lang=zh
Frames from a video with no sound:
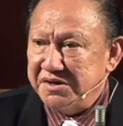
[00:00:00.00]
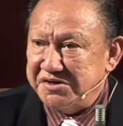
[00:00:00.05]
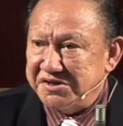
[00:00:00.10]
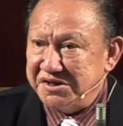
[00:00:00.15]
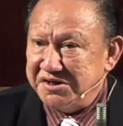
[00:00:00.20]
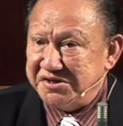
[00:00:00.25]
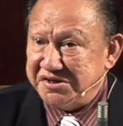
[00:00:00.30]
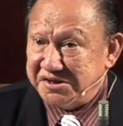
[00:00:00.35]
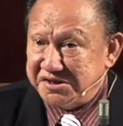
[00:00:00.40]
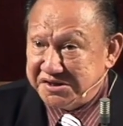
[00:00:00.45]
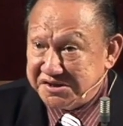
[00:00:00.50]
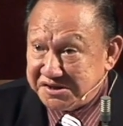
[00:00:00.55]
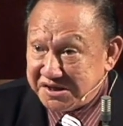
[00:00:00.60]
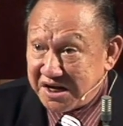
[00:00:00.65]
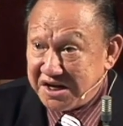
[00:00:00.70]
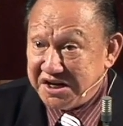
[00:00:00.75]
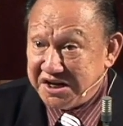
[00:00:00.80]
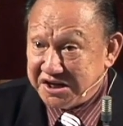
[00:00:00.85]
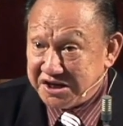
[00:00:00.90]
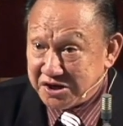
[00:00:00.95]
这是
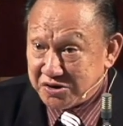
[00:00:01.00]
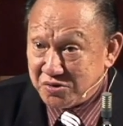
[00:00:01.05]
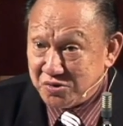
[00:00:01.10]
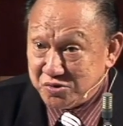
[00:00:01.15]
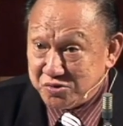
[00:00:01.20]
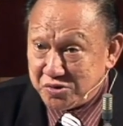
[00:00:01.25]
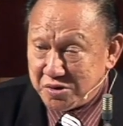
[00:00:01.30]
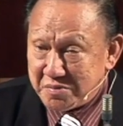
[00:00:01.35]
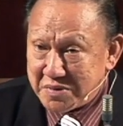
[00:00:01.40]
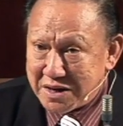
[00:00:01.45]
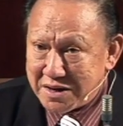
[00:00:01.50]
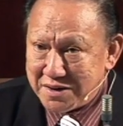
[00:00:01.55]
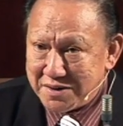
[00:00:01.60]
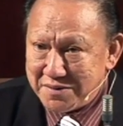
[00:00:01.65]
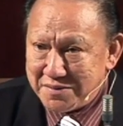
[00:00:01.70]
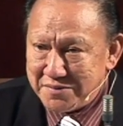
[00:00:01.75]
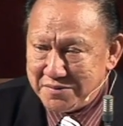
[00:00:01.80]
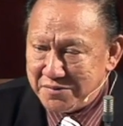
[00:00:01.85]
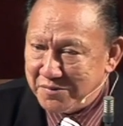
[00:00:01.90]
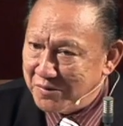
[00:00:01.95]
圣灵的工作吗？
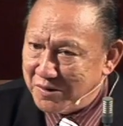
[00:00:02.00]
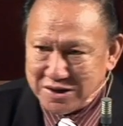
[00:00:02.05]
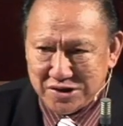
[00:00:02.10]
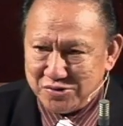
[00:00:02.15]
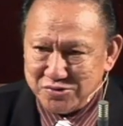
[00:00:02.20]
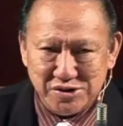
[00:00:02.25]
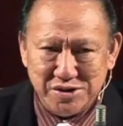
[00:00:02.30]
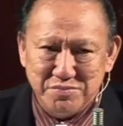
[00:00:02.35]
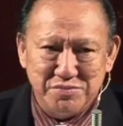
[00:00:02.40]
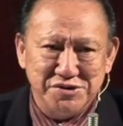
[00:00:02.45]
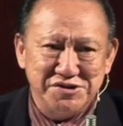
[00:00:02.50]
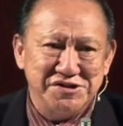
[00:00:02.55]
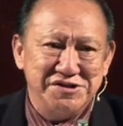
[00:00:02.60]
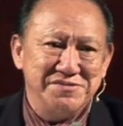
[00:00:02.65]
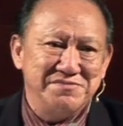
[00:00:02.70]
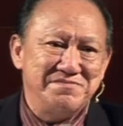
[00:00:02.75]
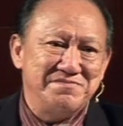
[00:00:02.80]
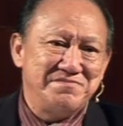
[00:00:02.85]
我告诉你不是。